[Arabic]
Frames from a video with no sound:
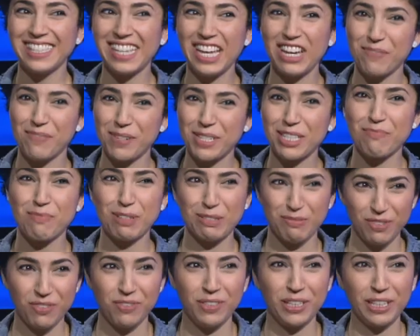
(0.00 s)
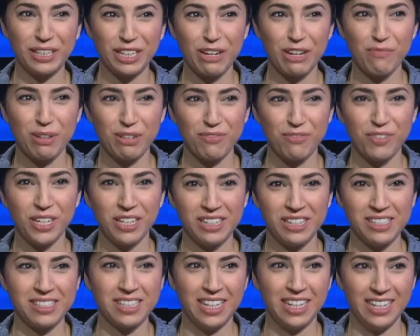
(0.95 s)
ثاقبت بس بفتكر كمان فيها
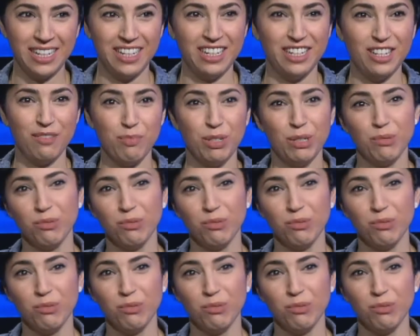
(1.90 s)
رساله هن من